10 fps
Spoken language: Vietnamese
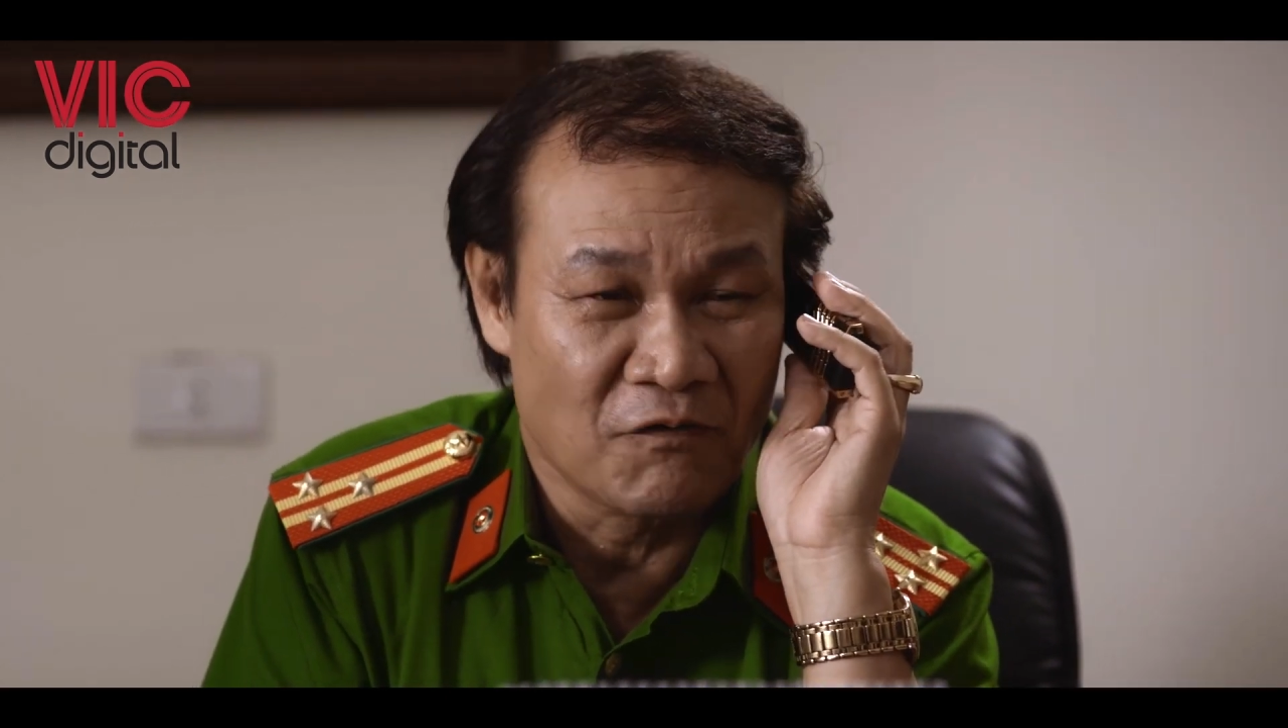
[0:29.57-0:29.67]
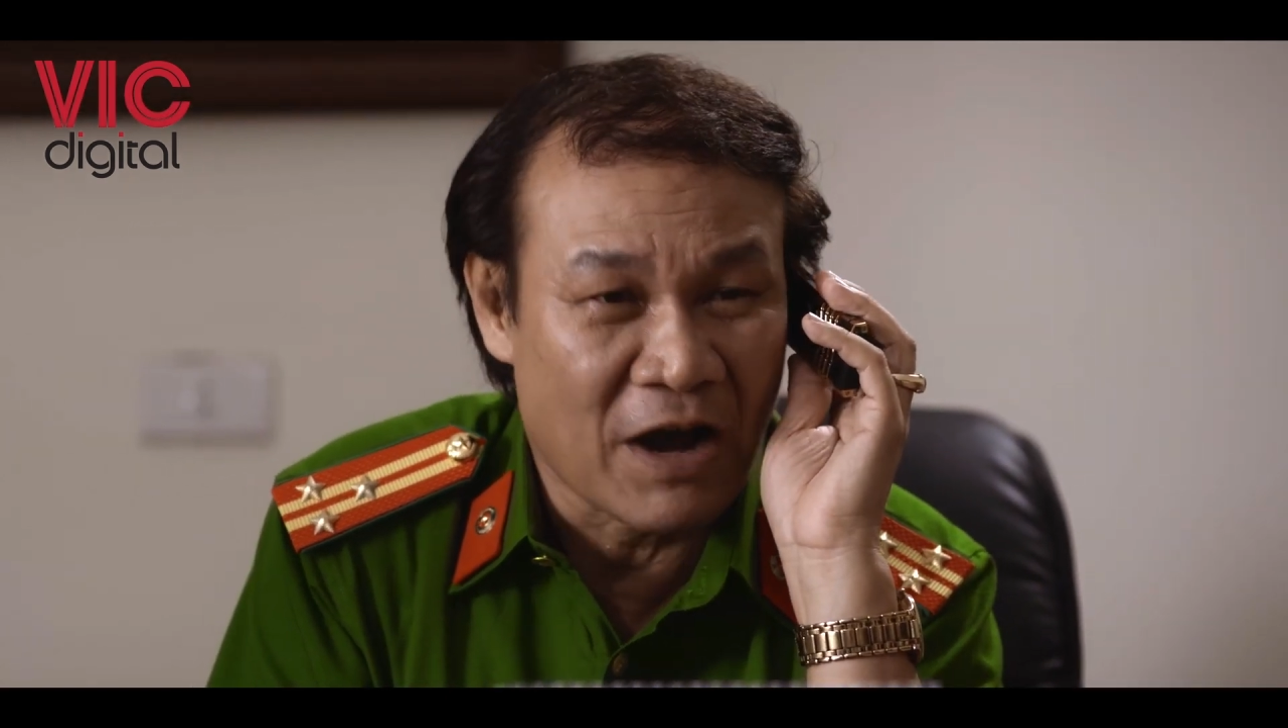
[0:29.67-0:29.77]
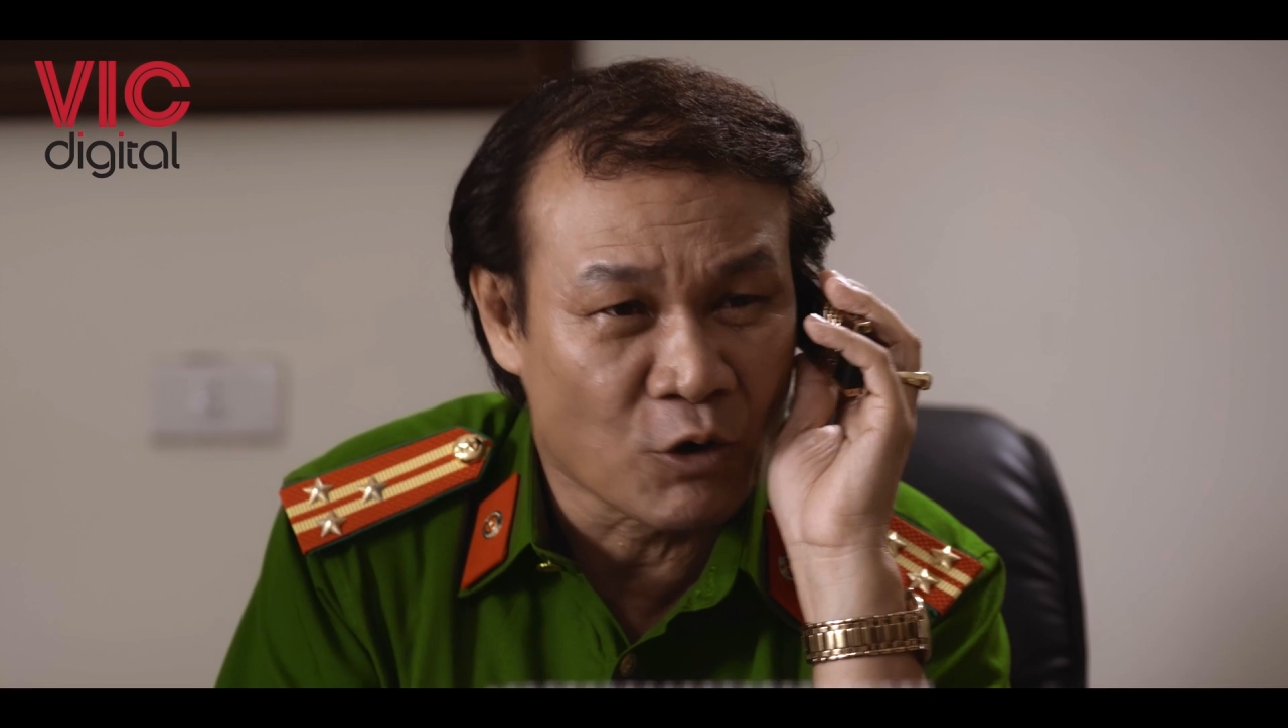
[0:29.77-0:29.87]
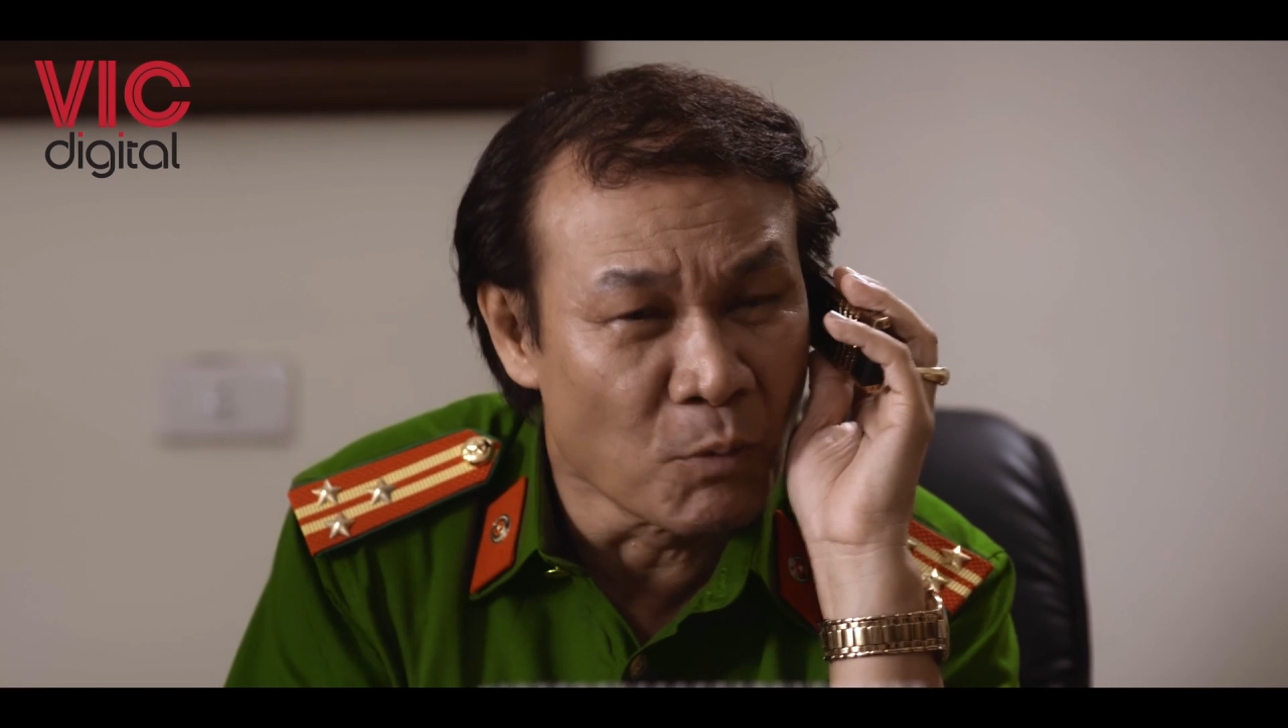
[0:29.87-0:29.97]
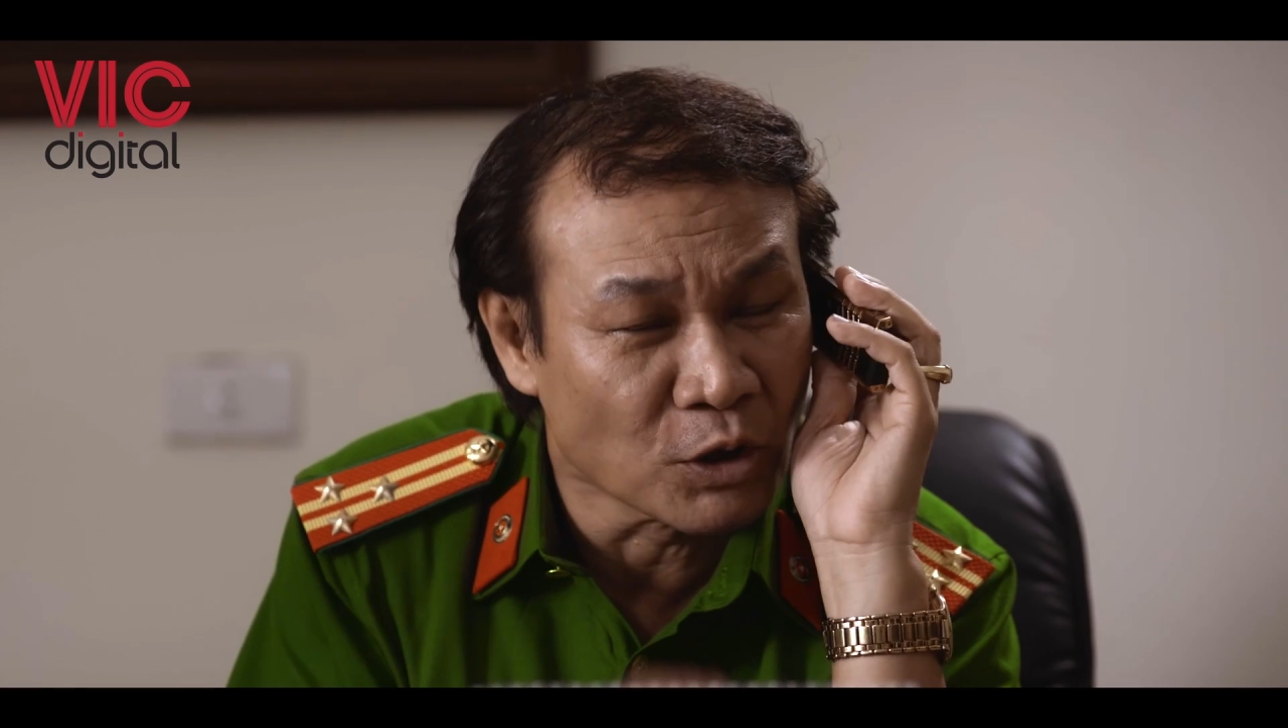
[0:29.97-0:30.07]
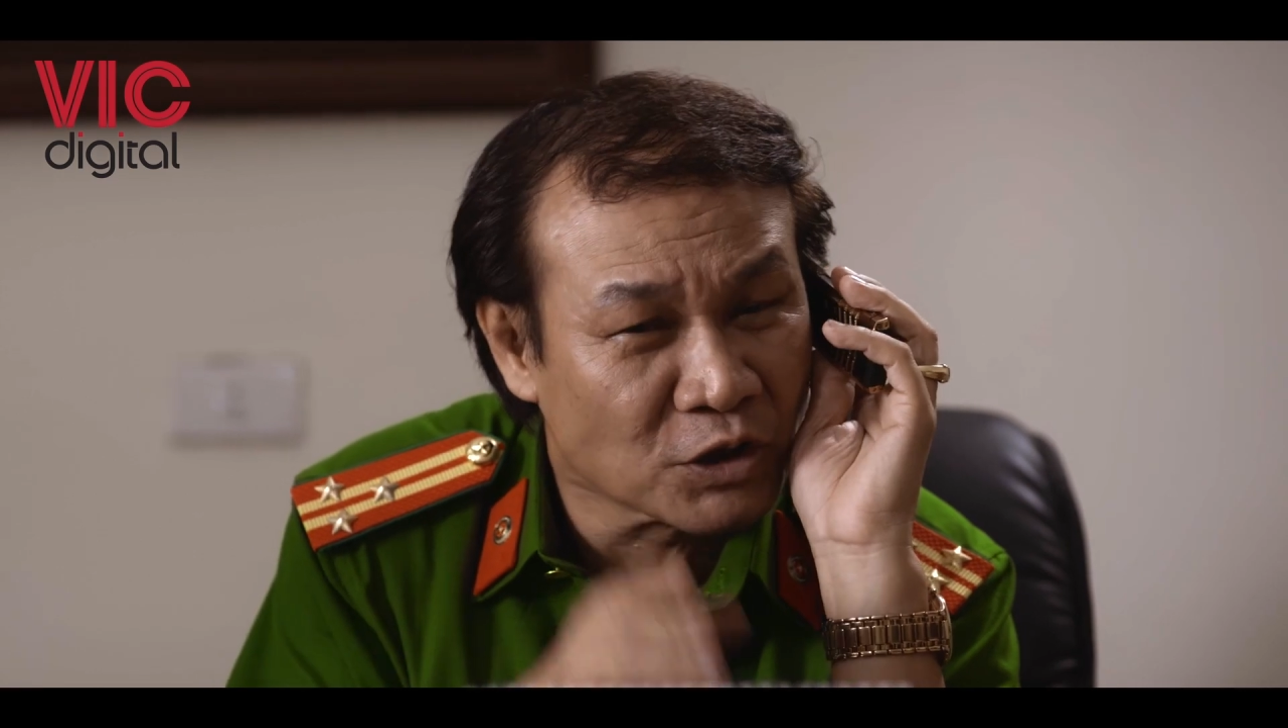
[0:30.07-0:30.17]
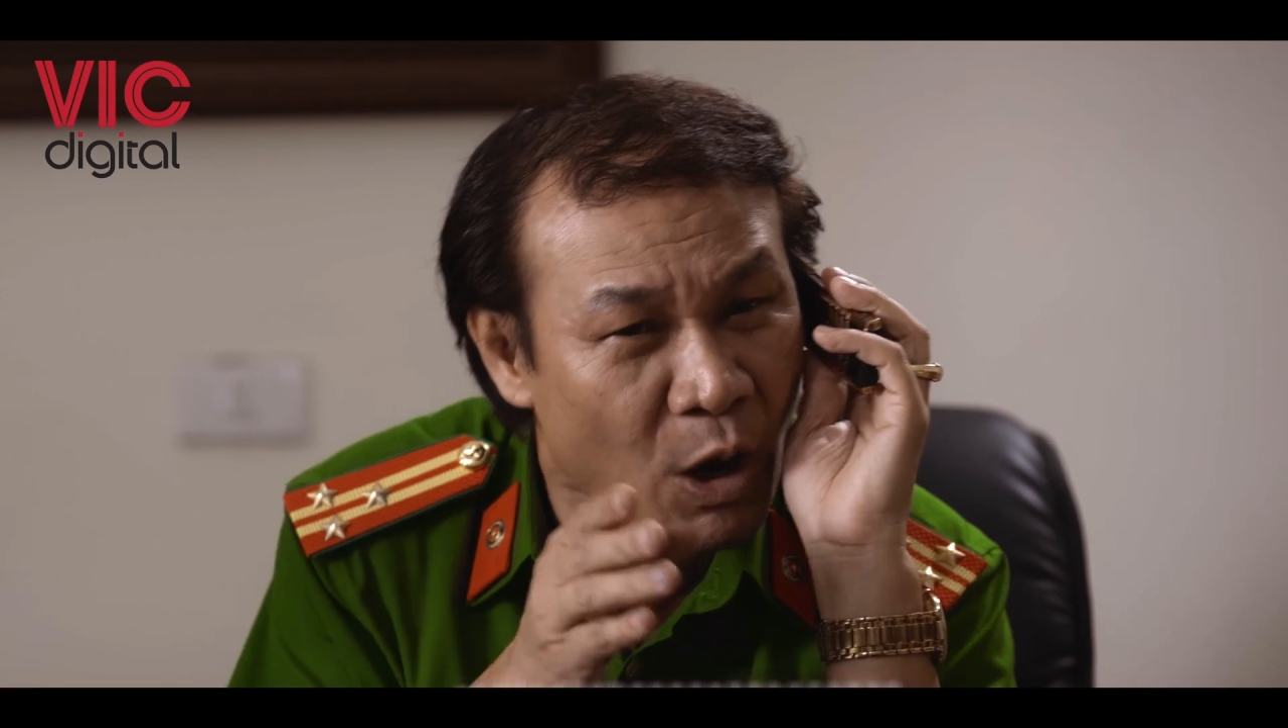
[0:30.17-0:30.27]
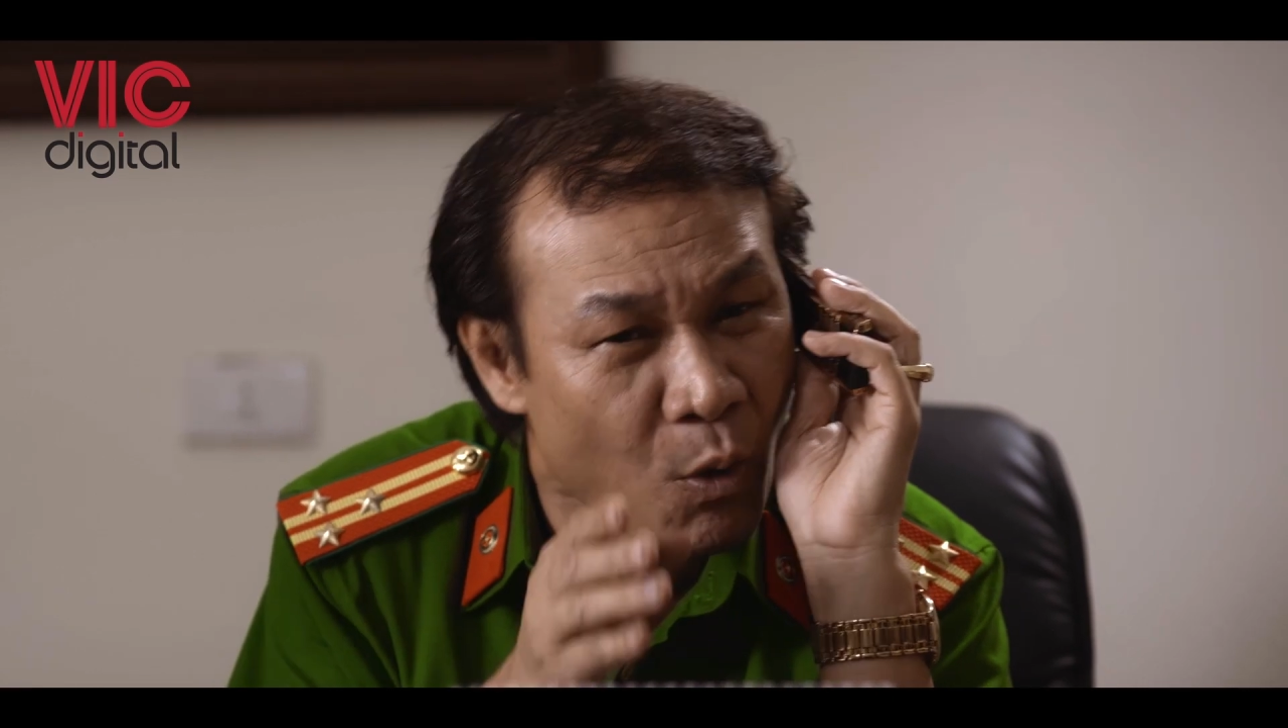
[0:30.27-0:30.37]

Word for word: phải có một